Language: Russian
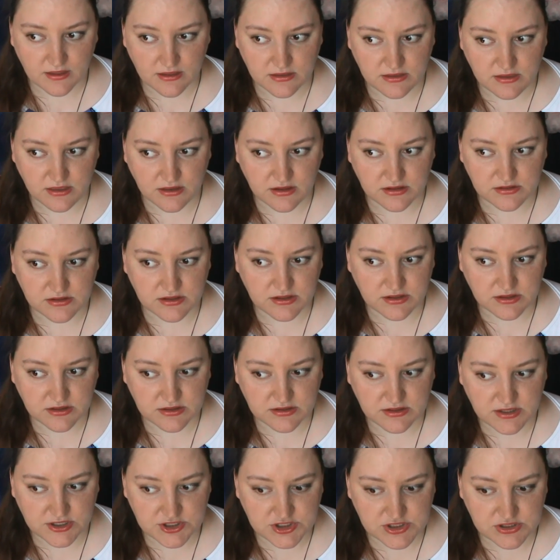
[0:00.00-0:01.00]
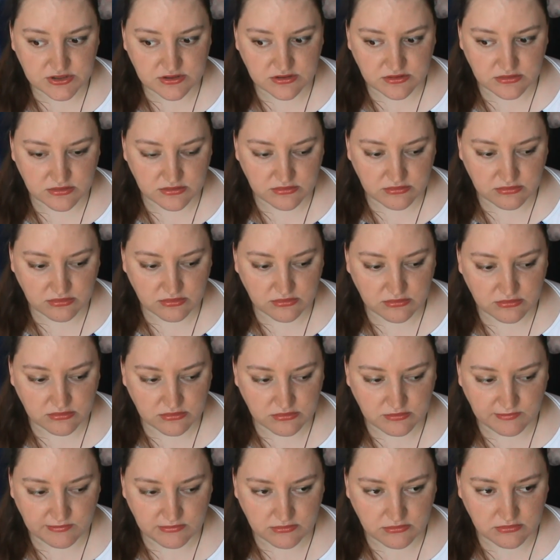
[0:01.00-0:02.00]
некоторые даже
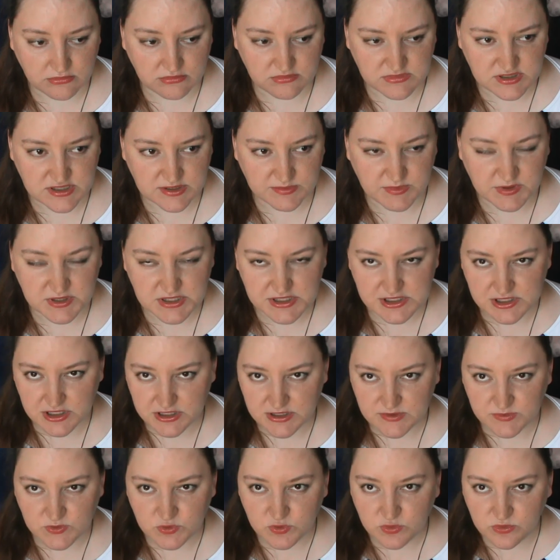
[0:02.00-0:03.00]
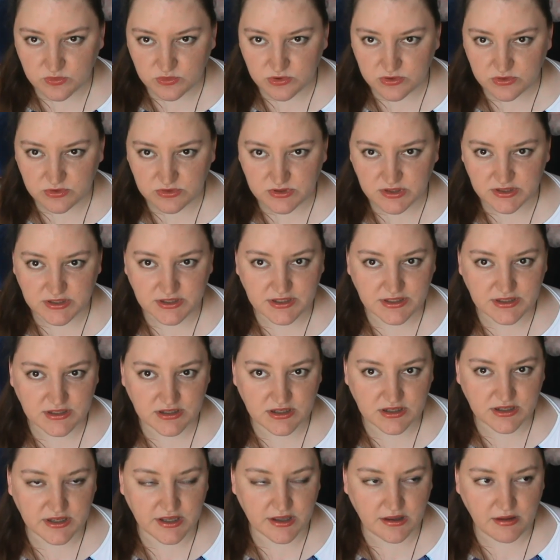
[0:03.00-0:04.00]
с омерзением думают о
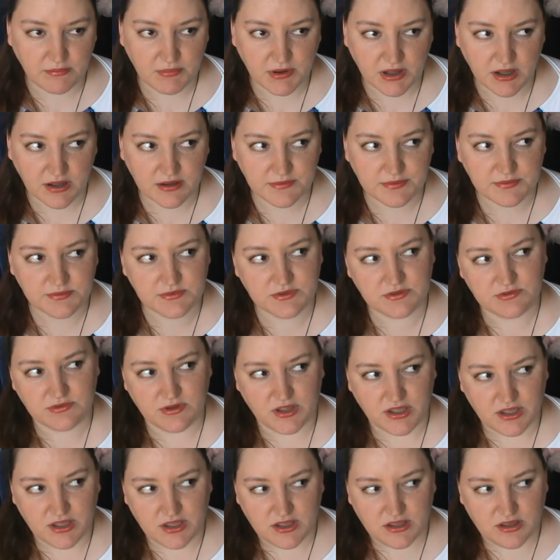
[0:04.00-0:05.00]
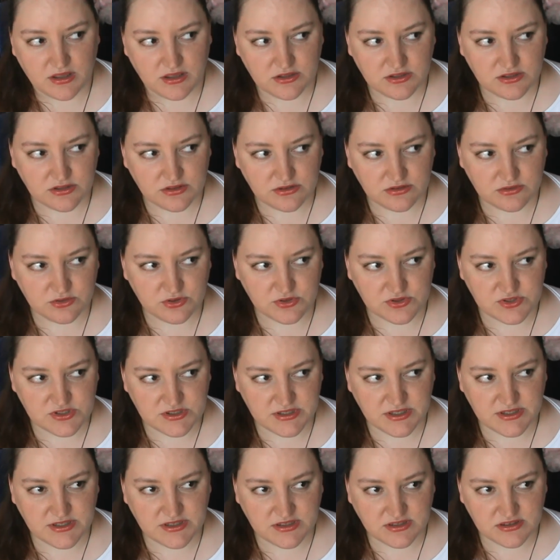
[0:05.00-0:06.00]
них, о то есть
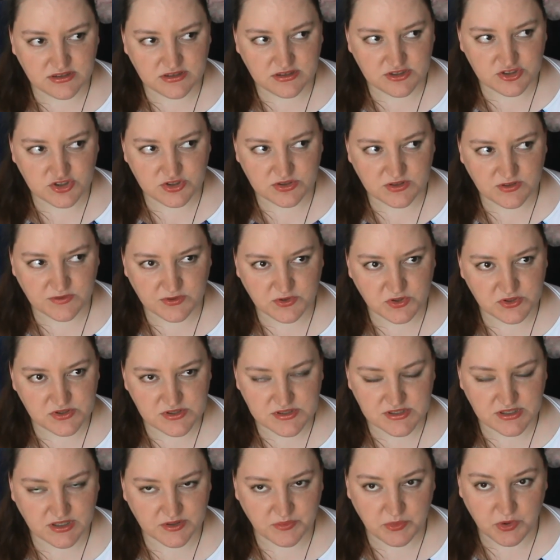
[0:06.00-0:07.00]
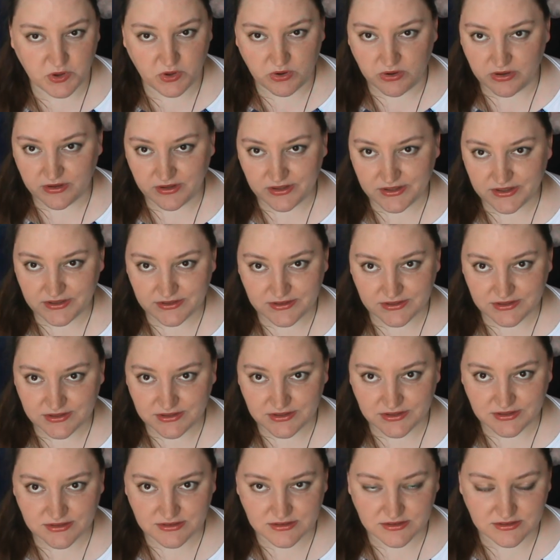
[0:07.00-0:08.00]
для них это что-то вроде скорпиона,
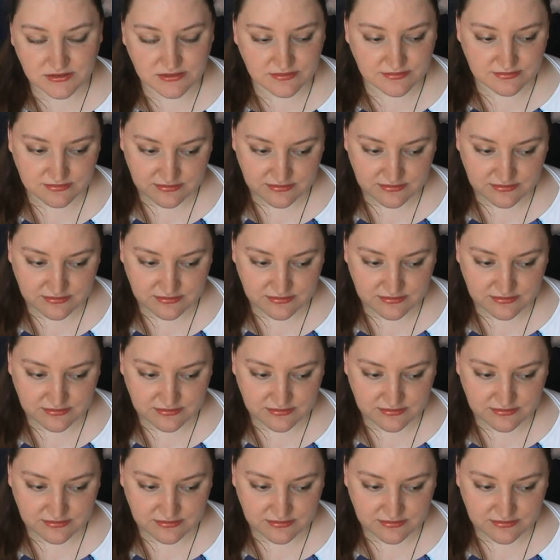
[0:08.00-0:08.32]
и,